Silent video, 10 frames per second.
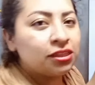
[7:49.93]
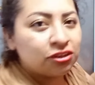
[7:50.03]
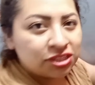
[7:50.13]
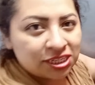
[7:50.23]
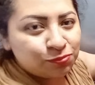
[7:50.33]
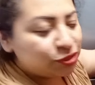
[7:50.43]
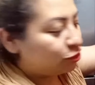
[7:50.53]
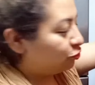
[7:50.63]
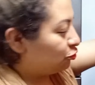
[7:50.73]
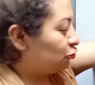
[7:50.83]
Entonces, pues
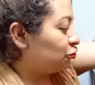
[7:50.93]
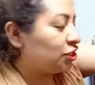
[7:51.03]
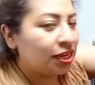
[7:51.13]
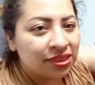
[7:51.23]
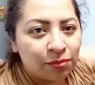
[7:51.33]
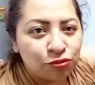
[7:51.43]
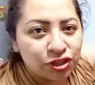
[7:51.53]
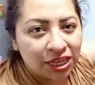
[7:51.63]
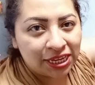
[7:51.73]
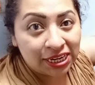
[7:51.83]
nosotros
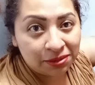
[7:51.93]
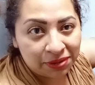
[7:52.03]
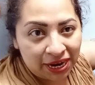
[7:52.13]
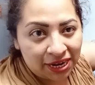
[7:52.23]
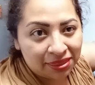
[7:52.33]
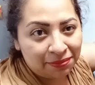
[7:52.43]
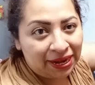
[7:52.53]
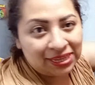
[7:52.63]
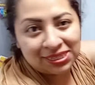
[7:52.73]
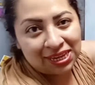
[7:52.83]
tratamos de equilibrar, de
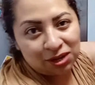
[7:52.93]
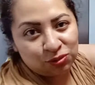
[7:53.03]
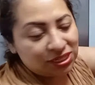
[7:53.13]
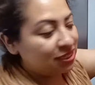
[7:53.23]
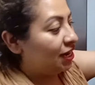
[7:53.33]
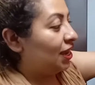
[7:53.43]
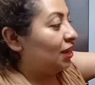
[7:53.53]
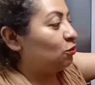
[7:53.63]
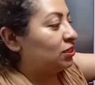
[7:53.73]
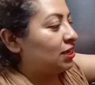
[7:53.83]
balancear nuestra,
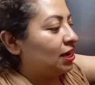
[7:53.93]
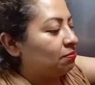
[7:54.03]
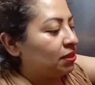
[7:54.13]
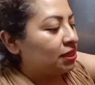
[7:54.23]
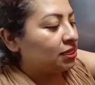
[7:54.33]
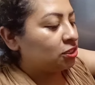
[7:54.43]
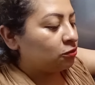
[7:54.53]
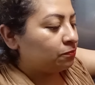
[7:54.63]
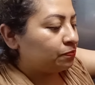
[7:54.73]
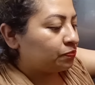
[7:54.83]
nuestra
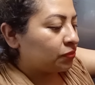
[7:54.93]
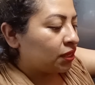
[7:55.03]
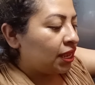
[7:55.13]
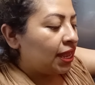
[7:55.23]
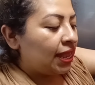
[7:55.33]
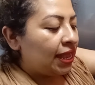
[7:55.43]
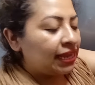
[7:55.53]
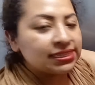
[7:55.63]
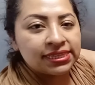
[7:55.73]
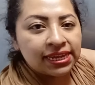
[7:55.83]
alimentación.
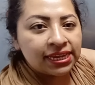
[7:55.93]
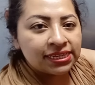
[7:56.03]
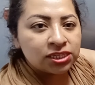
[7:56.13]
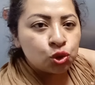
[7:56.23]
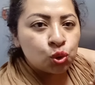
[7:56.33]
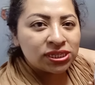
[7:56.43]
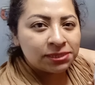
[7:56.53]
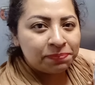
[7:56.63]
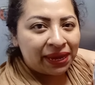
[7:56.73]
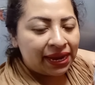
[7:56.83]
Esta es no
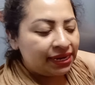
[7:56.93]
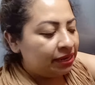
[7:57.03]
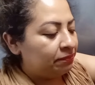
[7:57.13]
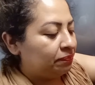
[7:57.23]
es pecana.